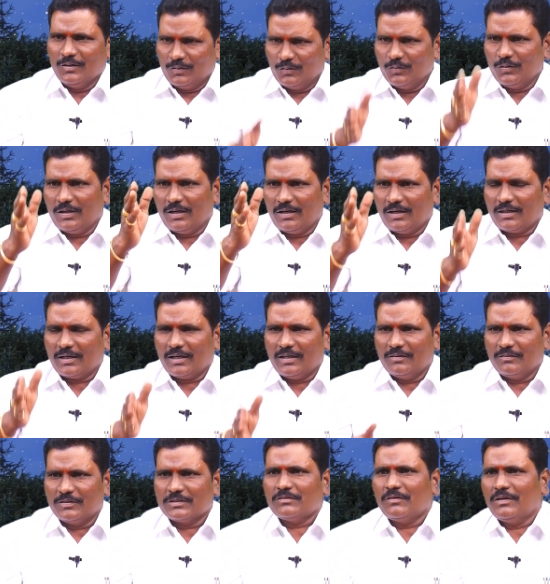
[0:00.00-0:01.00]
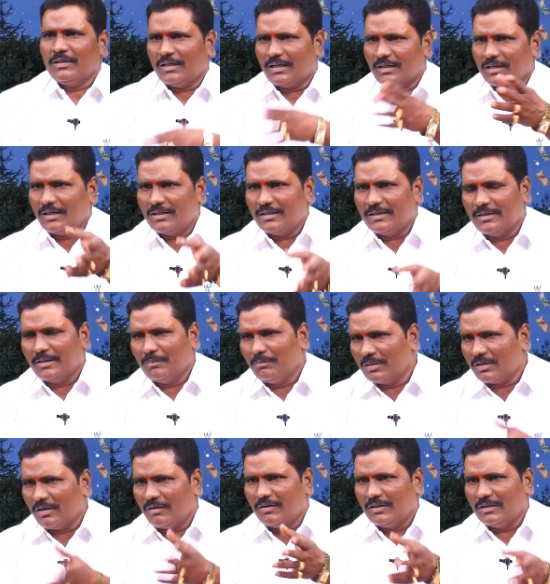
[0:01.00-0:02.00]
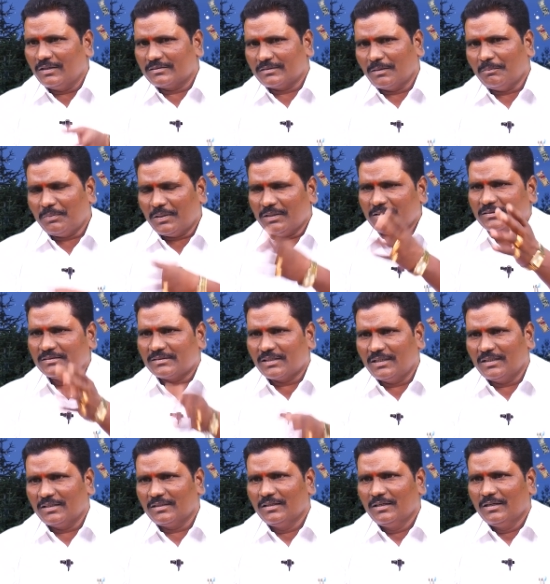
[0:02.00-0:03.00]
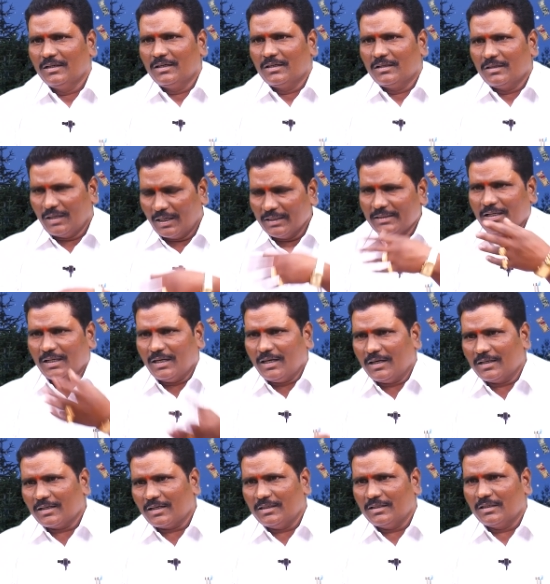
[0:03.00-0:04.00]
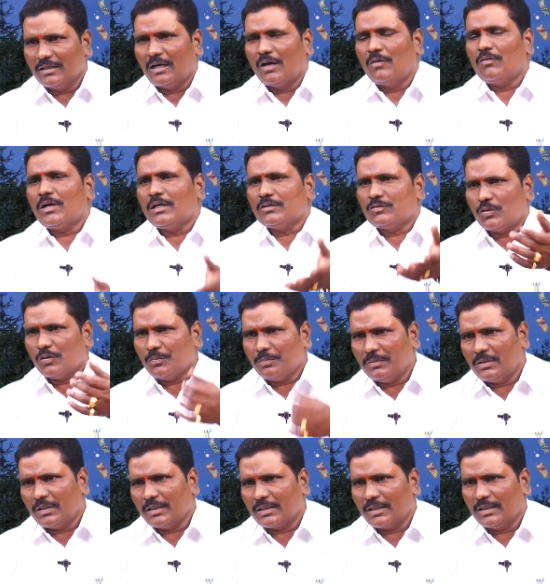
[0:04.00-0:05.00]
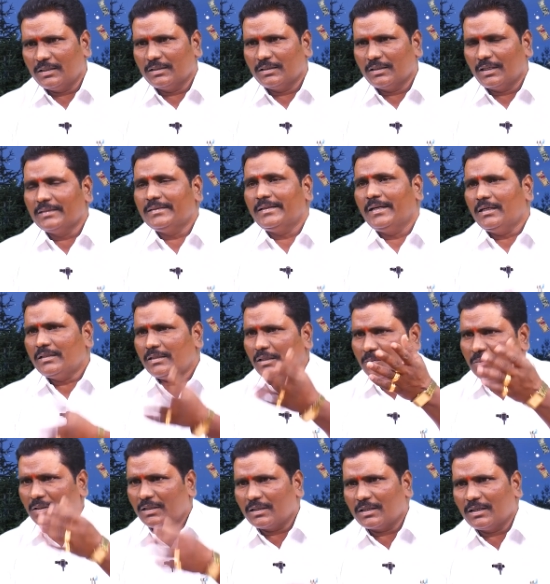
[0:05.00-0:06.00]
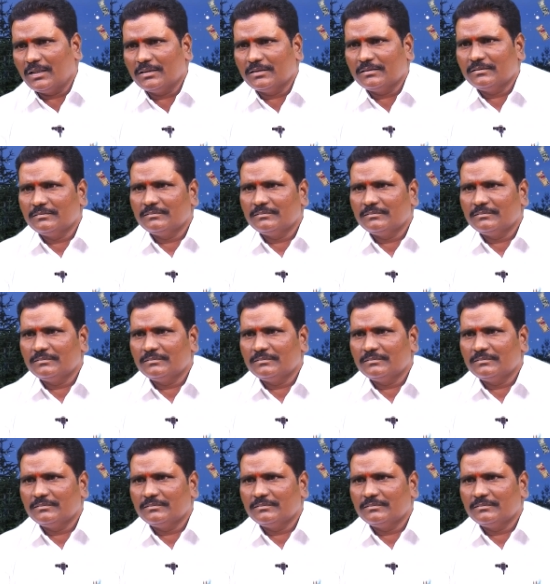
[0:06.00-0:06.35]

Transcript: నువ్వు అడగాలి విశ్వాన్ని అడగాలి డబ్బు కావాలి సంపాదించాలి అది ఎలా అడగాలి అవకాశ రూపంలో అడగాలి అది ఏ టైంలో అడగాలి